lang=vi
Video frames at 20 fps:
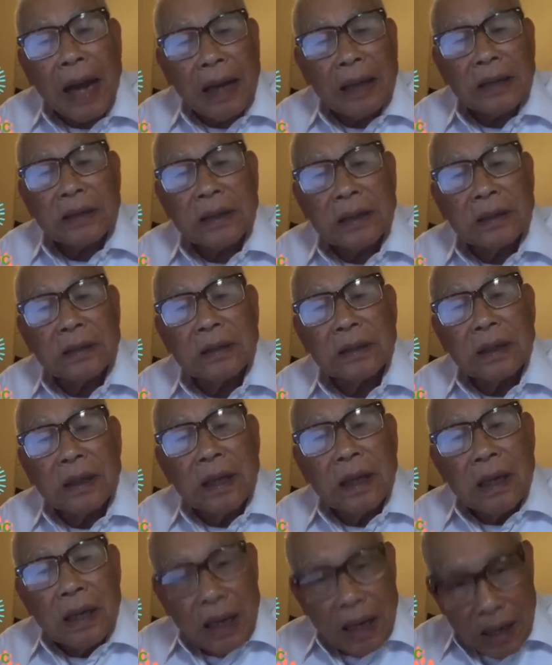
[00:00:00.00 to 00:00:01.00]
Lạng Sơn, uh,
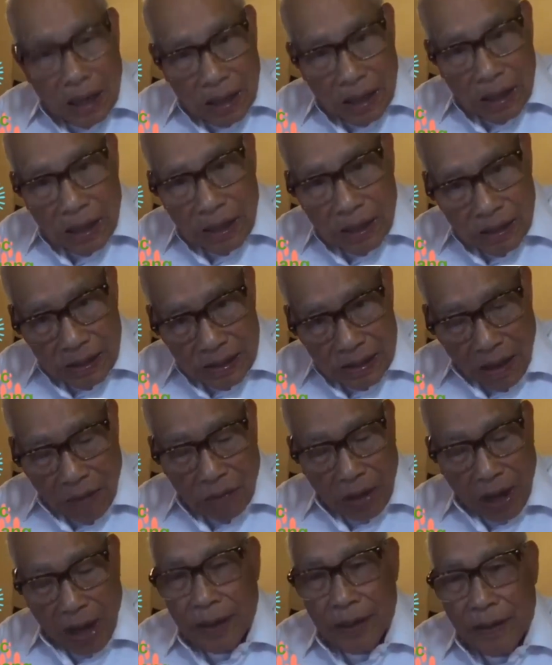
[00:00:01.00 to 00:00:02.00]

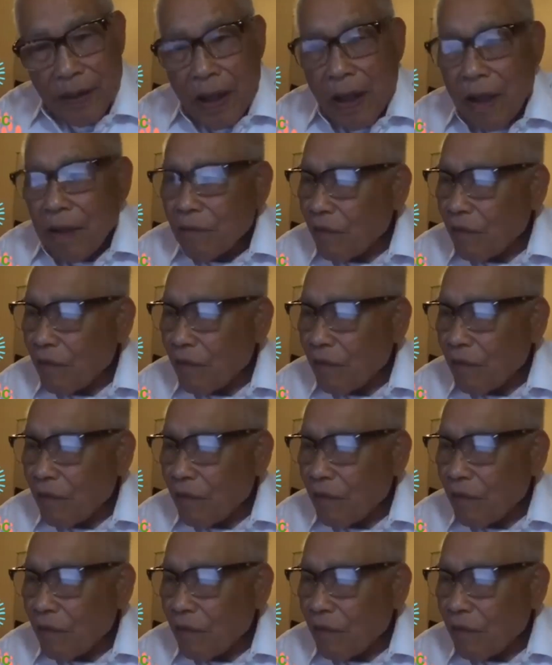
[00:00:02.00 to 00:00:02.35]
Lào Cai.